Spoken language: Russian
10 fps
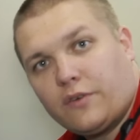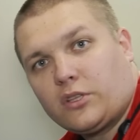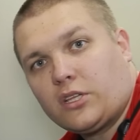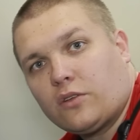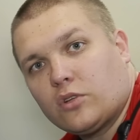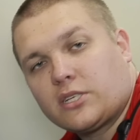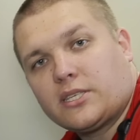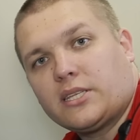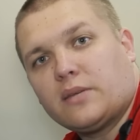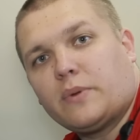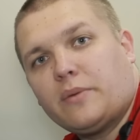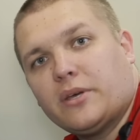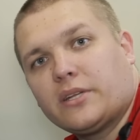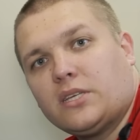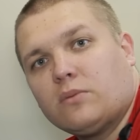и вот это вот, кстати,
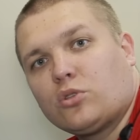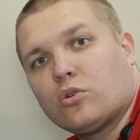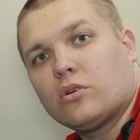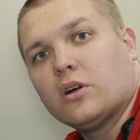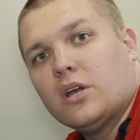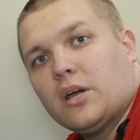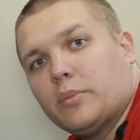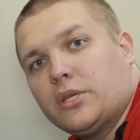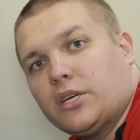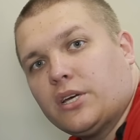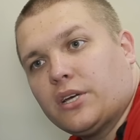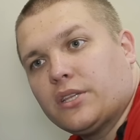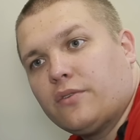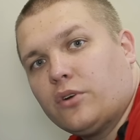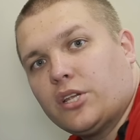пример тем, кто
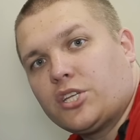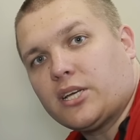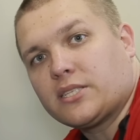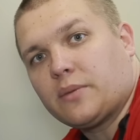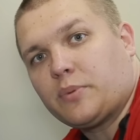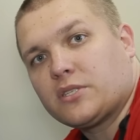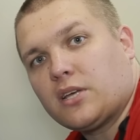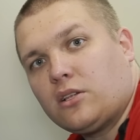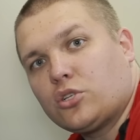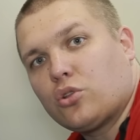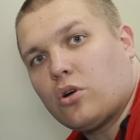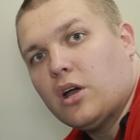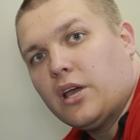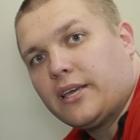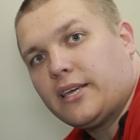мне довольно часто писал,
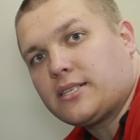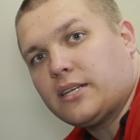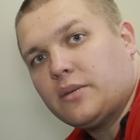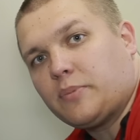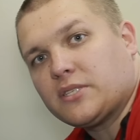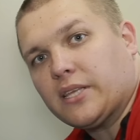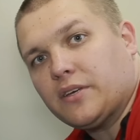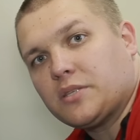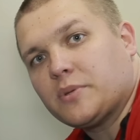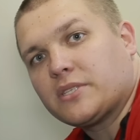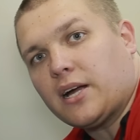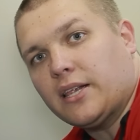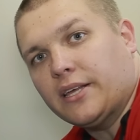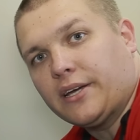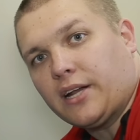что если не поставить
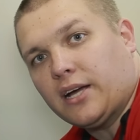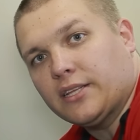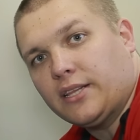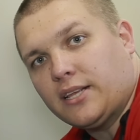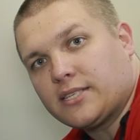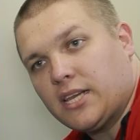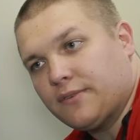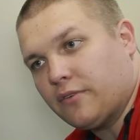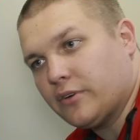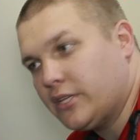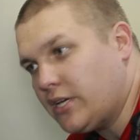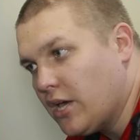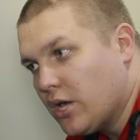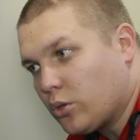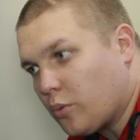специальные краны для слива
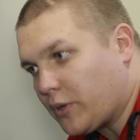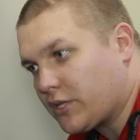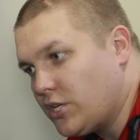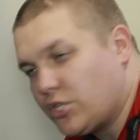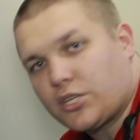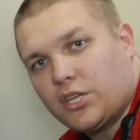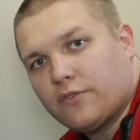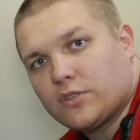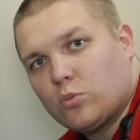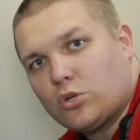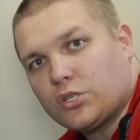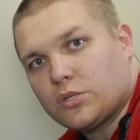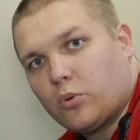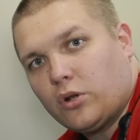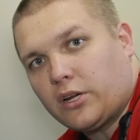воды, то практически
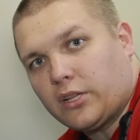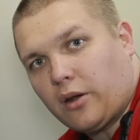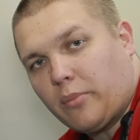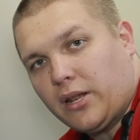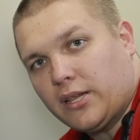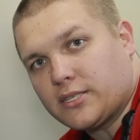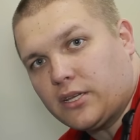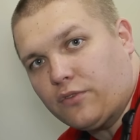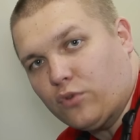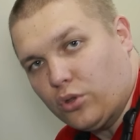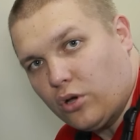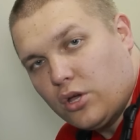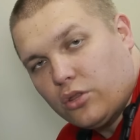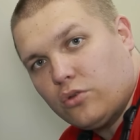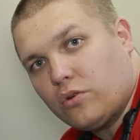невозможно с бойлера нормально слить воду.
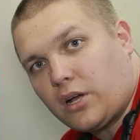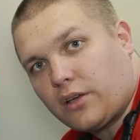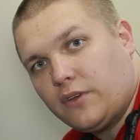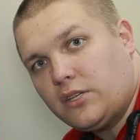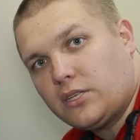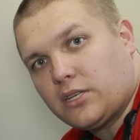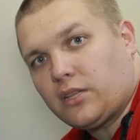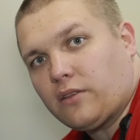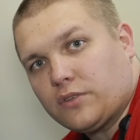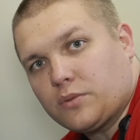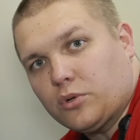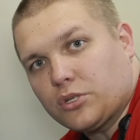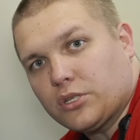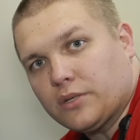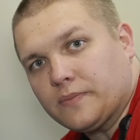Ну, как видите, это возможно.